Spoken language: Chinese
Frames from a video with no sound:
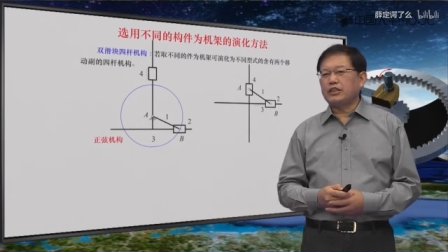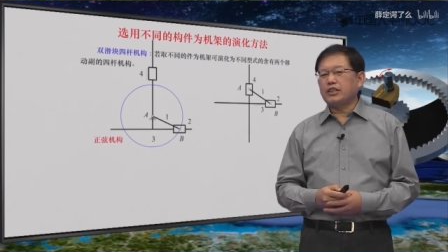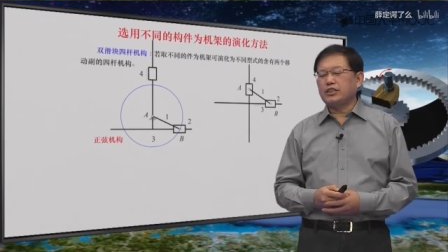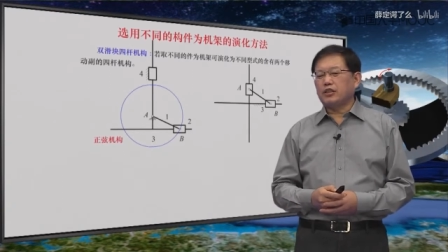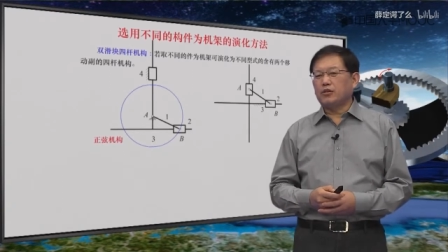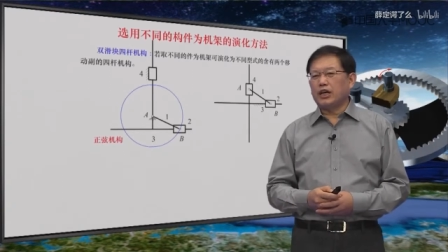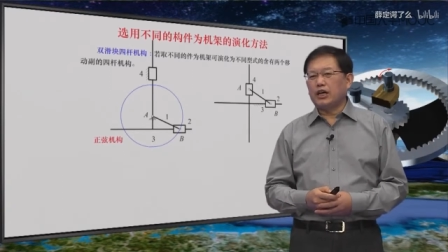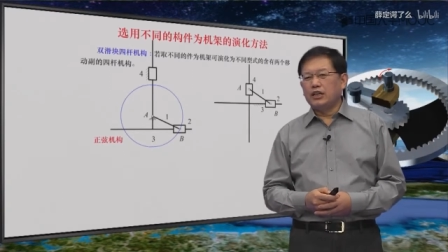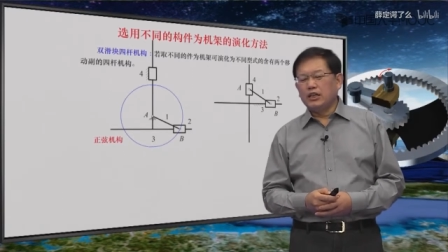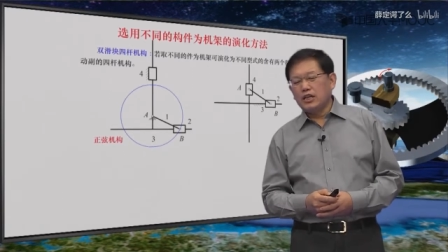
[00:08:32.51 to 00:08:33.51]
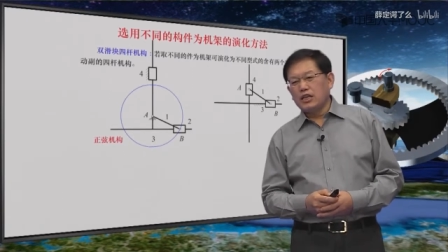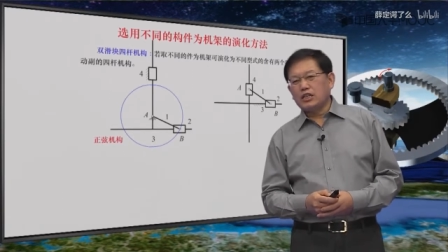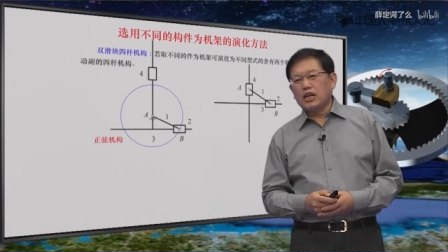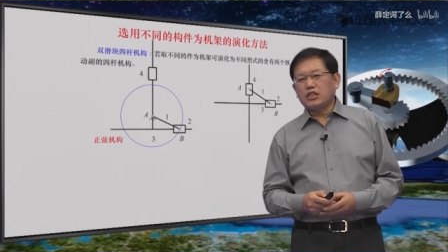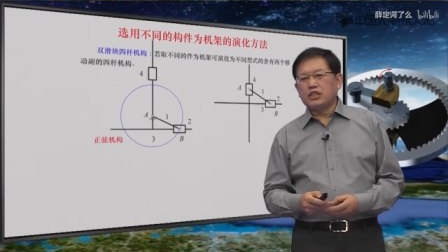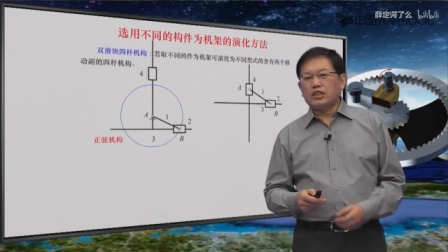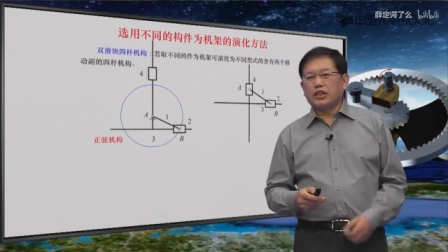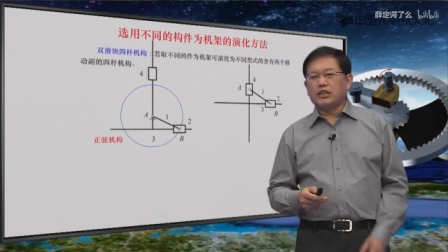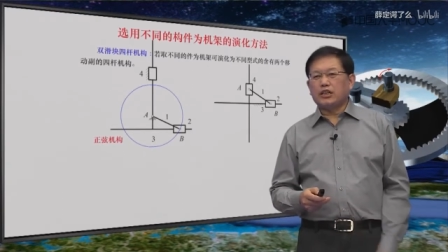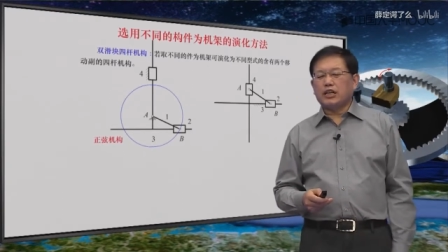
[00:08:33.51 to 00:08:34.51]
这个机构呢，实际上是
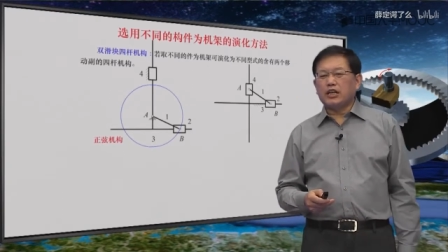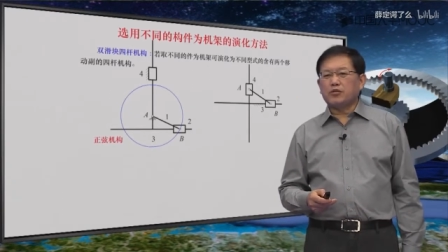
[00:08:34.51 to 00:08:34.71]
也可以看